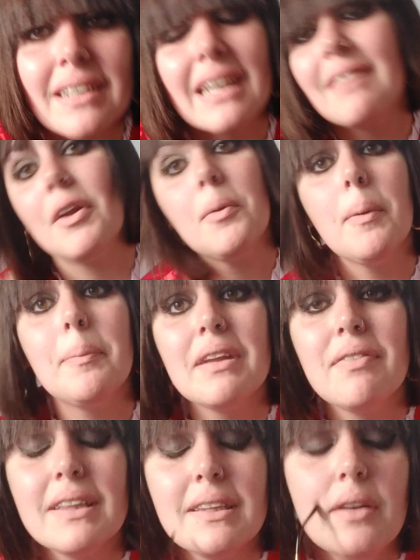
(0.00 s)
che vanno un po' per
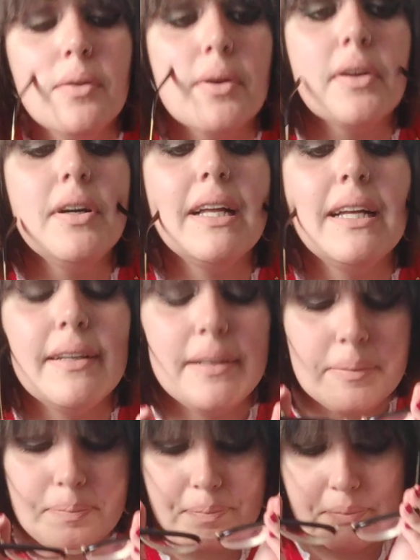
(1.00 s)
i fatti loro,
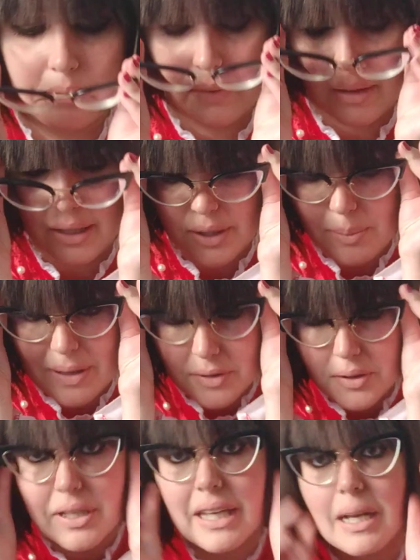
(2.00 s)
ehm, ho
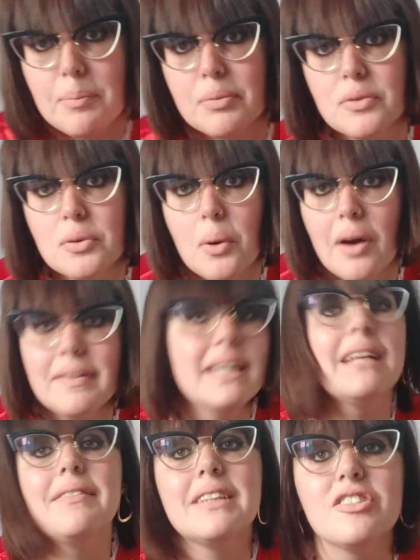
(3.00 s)
messo gli occhiali appunto nuovi
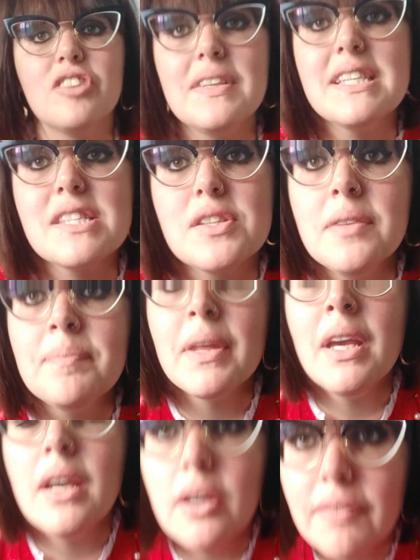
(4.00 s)
che avete già visto
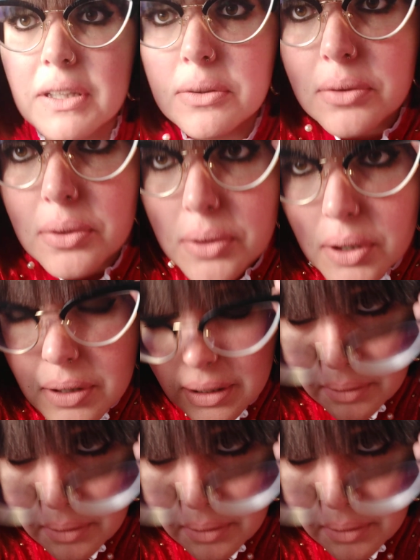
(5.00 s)
e ho fatto un trucco con la